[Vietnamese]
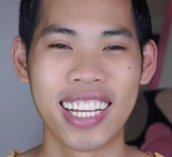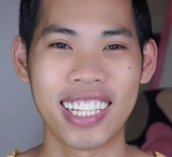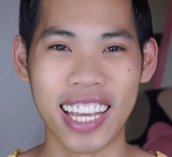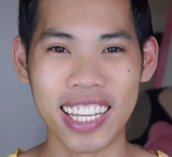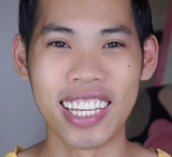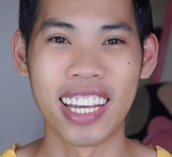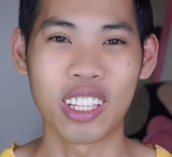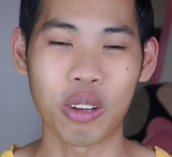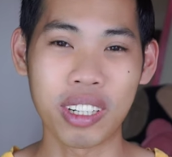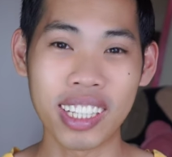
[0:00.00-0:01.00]
Thì
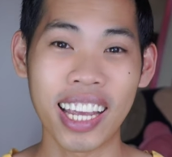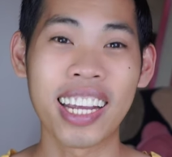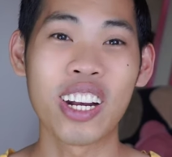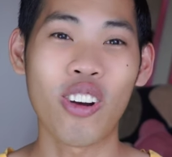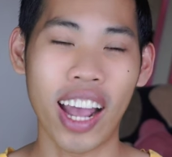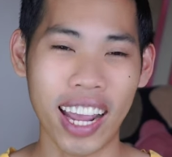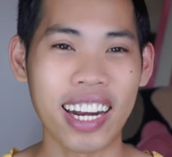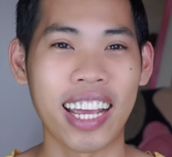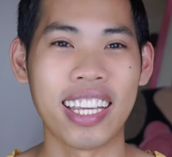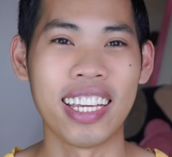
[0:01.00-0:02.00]
tộc cư tê Gino 2
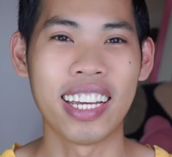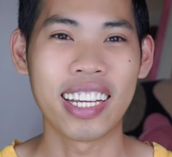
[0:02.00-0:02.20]
này